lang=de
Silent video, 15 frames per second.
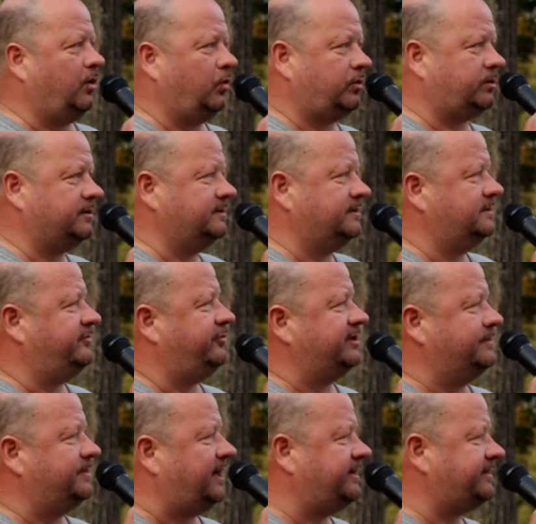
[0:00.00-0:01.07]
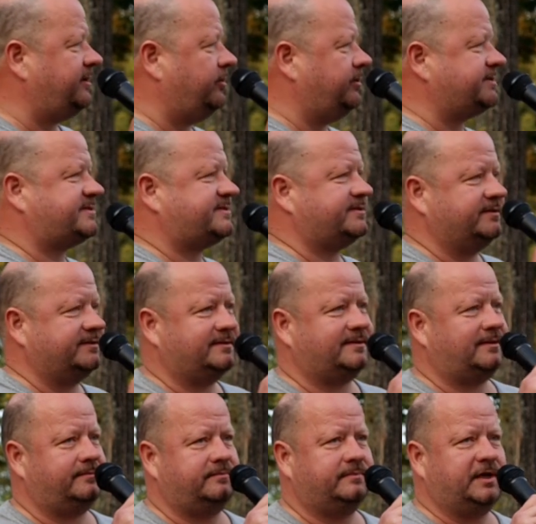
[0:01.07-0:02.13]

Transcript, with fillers: auch äh, vor dem Rathaus, äh,